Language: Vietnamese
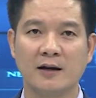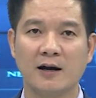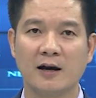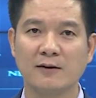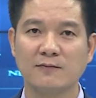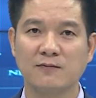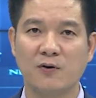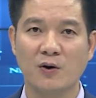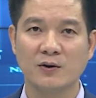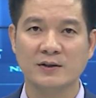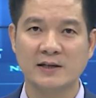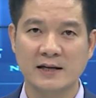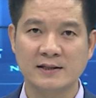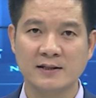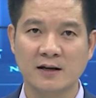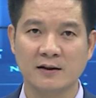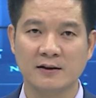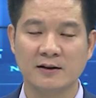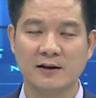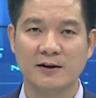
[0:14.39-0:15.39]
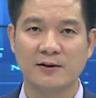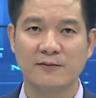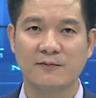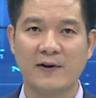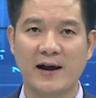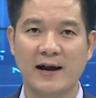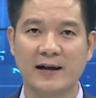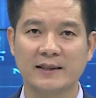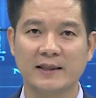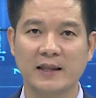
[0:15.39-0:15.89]
ứng phó cháy rừng
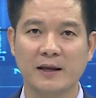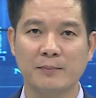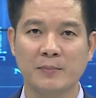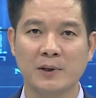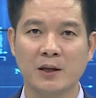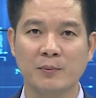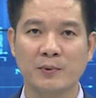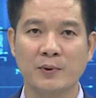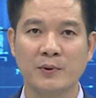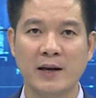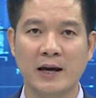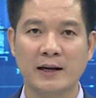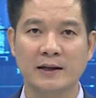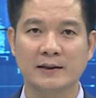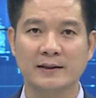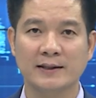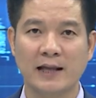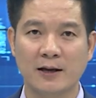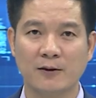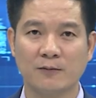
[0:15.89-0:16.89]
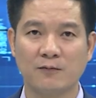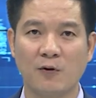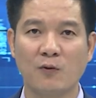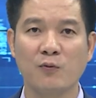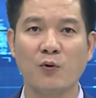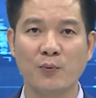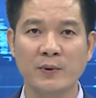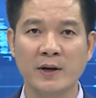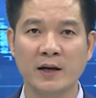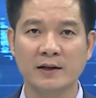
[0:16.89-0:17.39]
và tìm kiếm cứu nạn thành phố
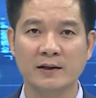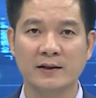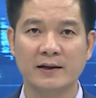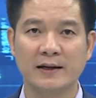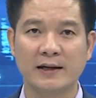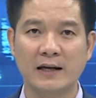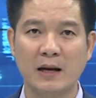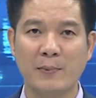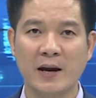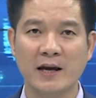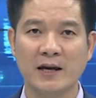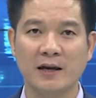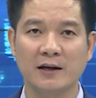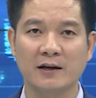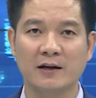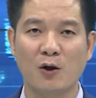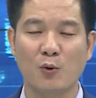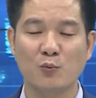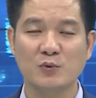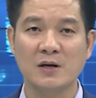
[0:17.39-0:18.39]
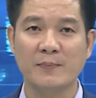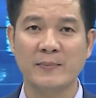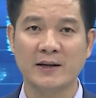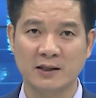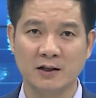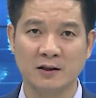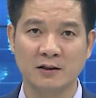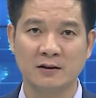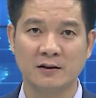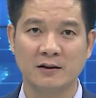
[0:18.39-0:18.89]
Phúc Yên năm
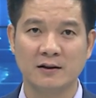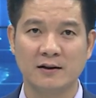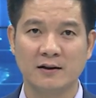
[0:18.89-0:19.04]
2024.